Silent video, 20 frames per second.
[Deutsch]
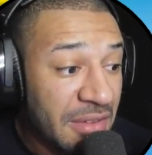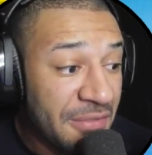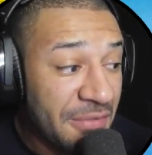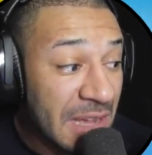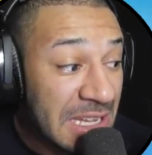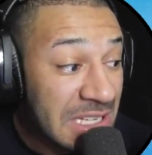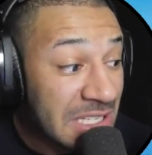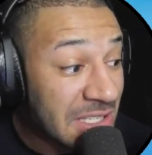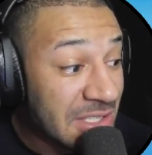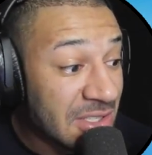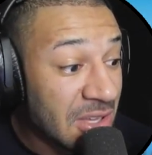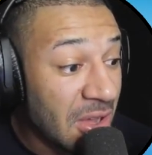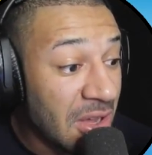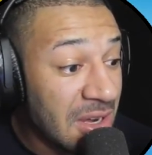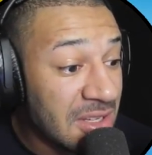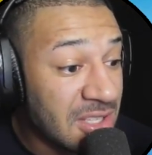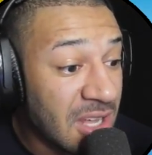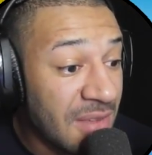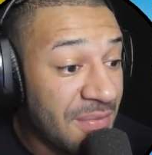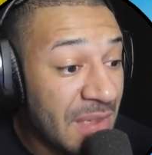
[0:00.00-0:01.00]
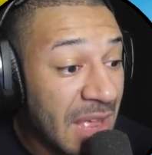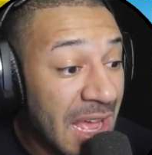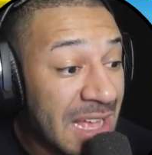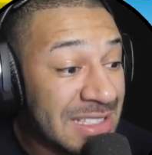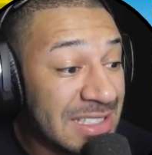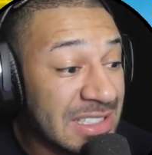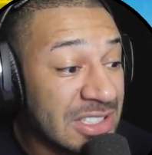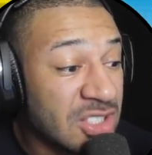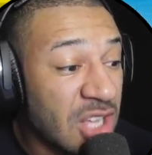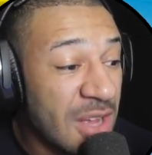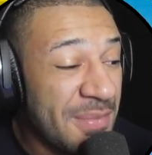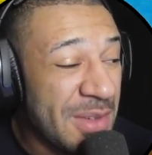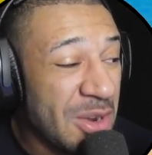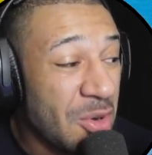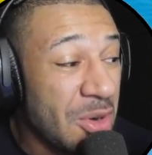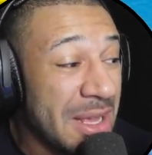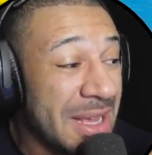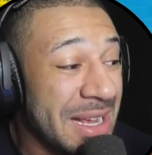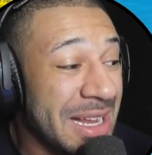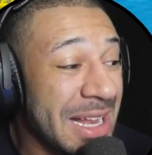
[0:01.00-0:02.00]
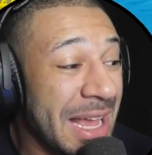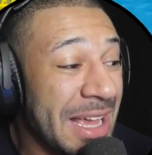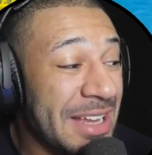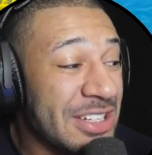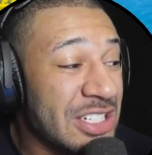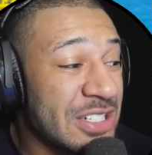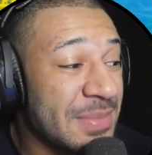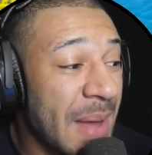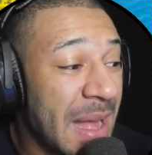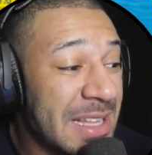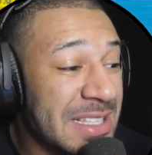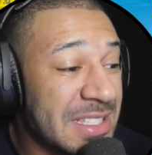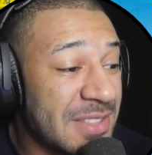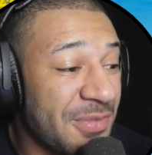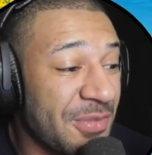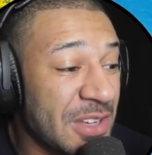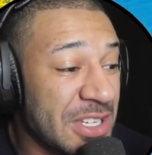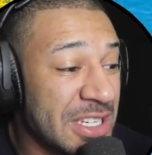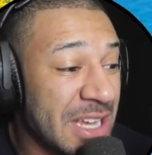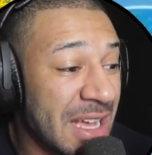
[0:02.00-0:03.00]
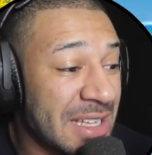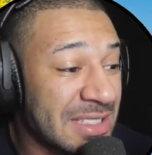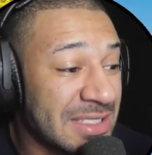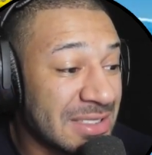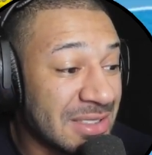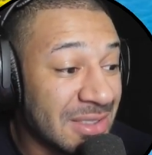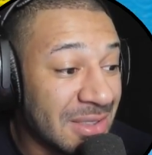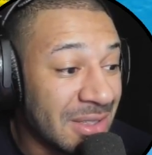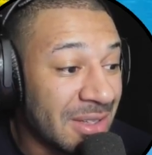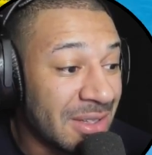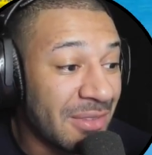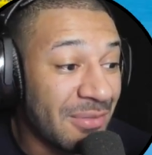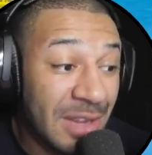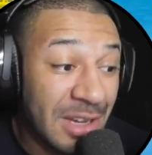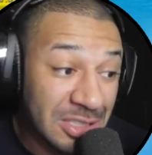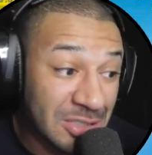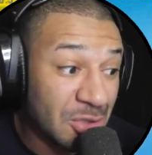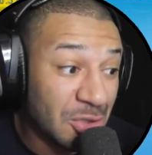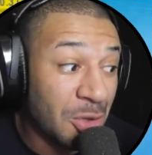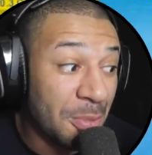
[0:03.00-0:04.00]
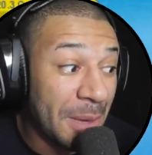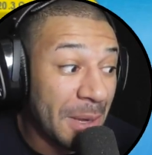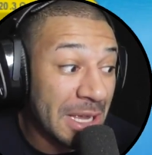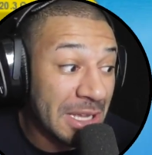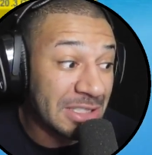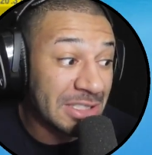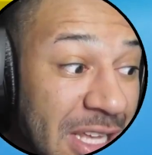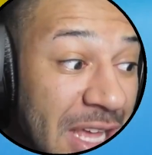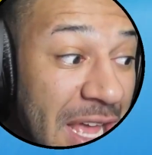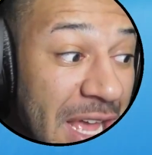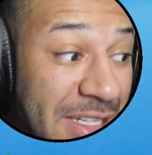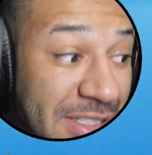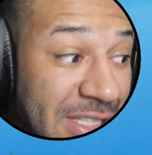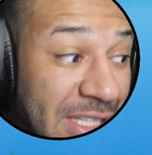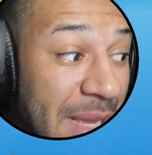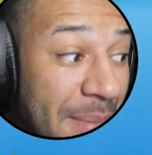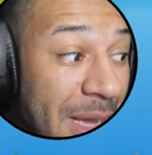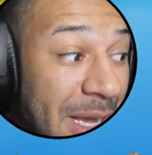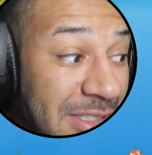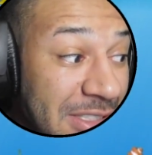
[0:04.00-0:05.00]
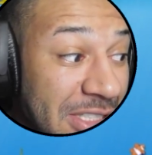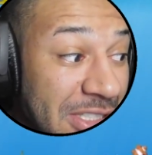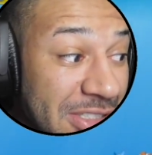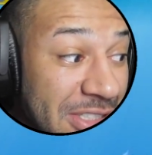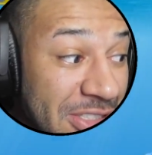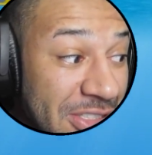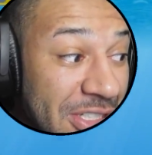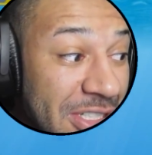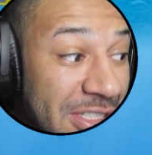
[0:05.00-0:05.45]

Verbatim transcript: Was zur Hölle sollen wir essen? Sollen wir nur die kleinen schwarzen Fische essen? Was übrigens extrem rassistisch